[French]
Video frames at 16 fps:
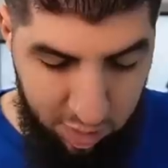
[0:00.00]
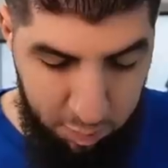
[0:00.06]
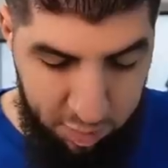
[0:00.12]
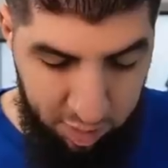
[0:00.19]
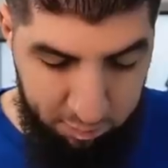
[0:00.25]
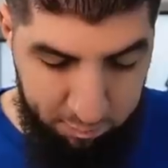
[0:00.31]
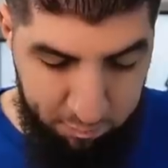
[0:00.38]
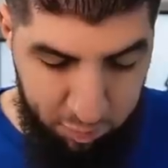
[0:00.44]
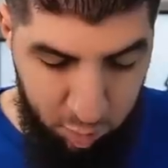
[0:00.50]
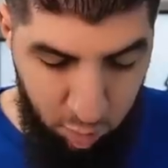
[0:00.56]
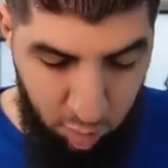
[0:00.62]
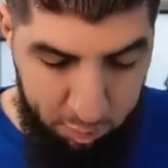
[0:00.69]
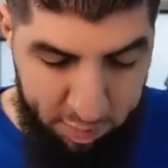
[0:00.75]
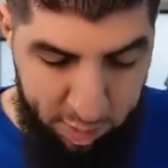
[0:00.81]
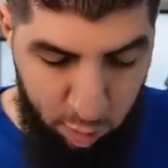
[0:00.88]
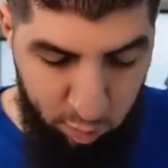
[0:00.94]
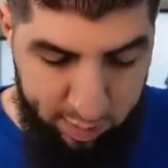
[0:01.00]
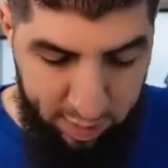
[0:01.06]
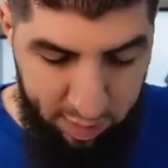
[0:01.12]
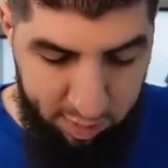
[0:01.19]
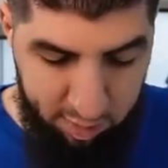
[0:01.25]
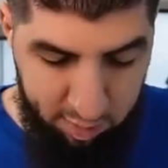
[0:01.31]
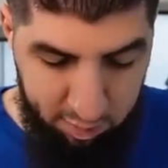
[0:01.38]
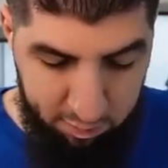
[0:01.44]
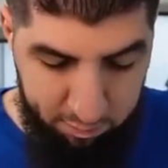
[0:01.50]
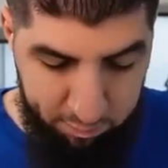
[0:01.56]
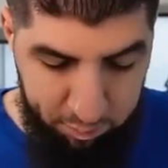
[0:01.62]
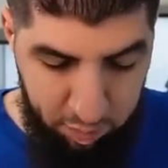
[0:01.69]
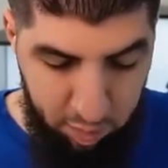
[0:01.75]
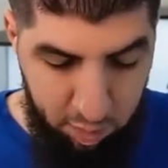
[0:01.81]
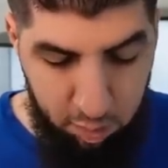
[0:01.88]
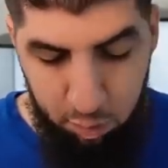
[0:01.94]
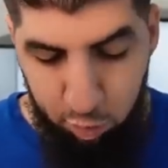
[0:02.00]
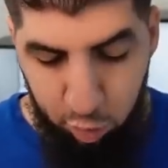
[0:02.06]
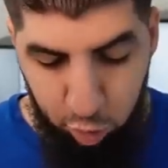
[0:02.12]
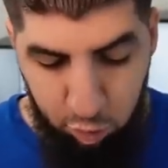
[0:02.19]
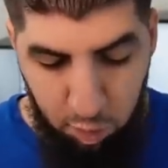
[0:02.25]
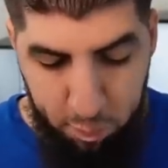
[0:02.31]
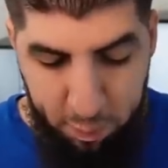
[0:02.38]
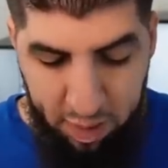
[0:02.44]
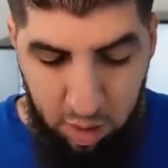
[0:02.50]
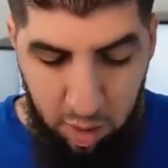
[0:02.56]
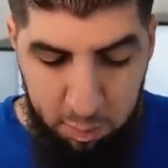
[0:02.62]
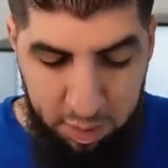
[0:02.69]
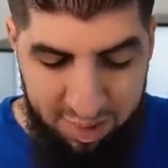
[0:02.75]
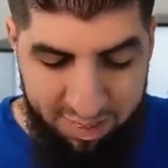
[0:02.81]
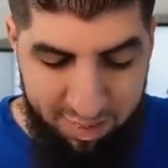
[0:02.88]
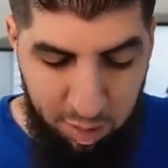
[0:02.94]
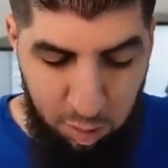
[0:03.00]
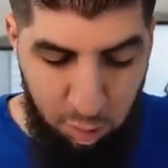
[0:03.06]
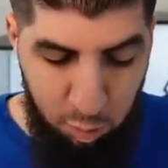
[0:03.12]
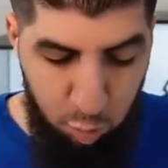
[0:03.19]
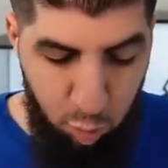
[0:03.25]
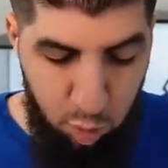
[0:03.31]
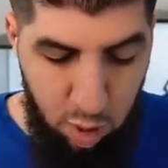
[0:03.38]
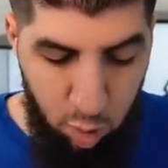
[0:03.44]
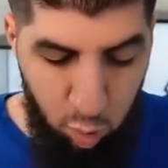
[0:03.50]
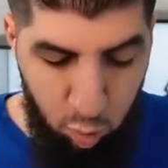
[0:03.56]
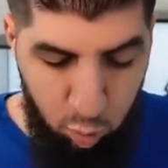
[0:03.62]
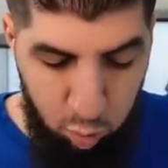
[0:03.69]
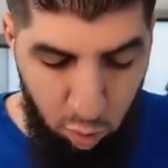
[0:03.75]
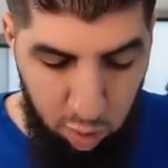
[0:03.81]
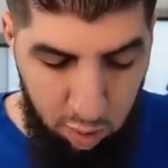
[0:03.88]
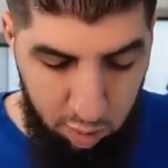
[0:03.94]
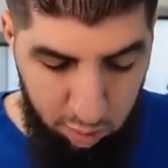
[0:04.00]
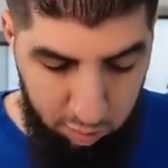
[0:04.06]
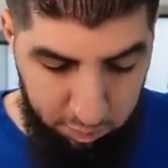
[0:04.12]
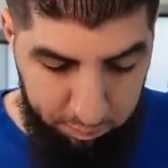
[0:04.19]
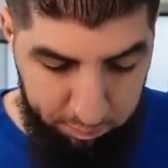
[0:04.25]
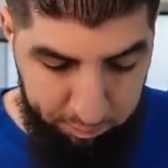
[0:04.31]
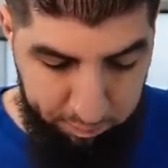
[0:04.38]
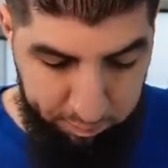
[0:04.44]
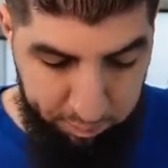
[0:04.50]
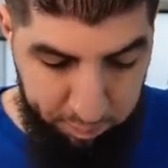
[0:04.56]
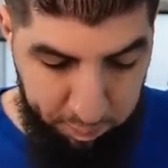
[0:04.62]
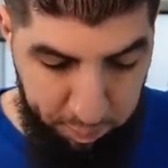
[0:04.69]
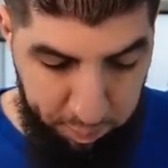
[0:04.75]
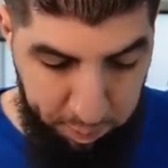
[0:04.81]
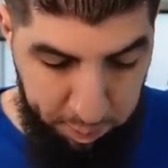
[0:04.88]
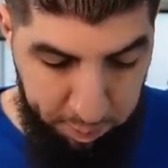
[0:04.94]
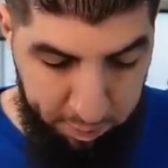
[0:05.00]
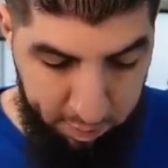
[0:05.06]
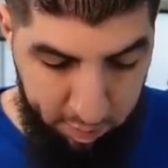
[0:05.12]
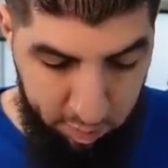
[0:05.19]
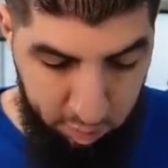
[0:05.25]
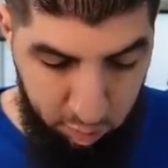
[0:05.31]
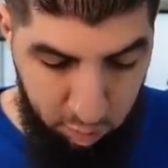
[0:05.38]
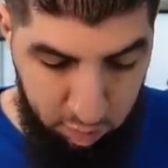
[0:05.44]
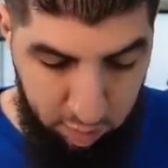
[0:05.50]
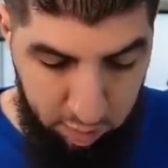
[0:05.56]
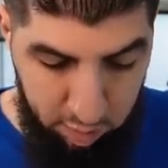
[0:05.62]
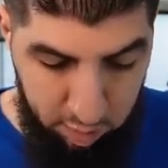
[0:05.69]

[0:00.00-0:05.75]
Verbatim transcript: bien. On va mettre le tag. Parce que je vais pas quand même laisser euh, mourir le couleur. Ok.